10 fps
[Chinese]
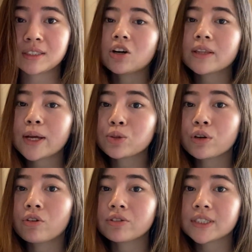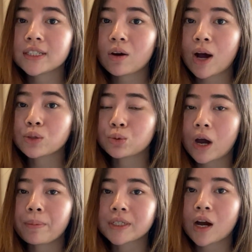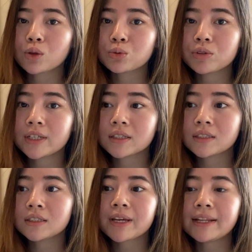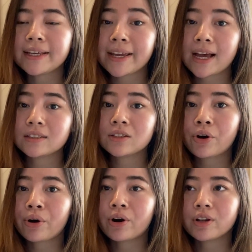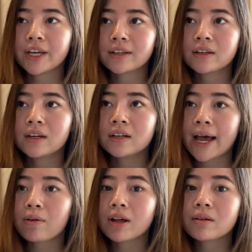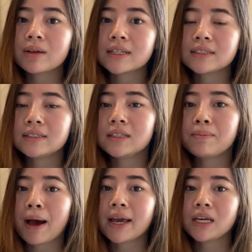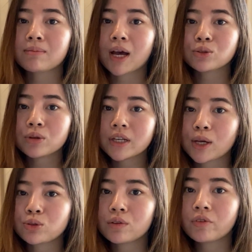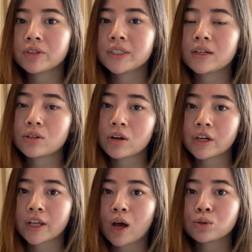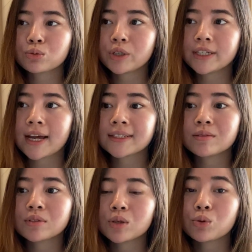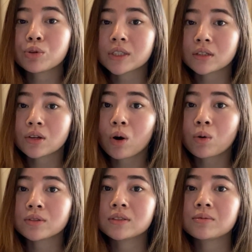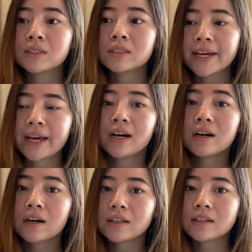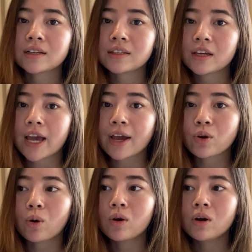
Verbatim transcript: 机。然后带吹风机的话，主要比较注意的是，变电压是二二零，台湾那边是一百一嘛，所以买吹风机的时候可能要注意一下是不是旅行用，或是不是给二二零的电压用。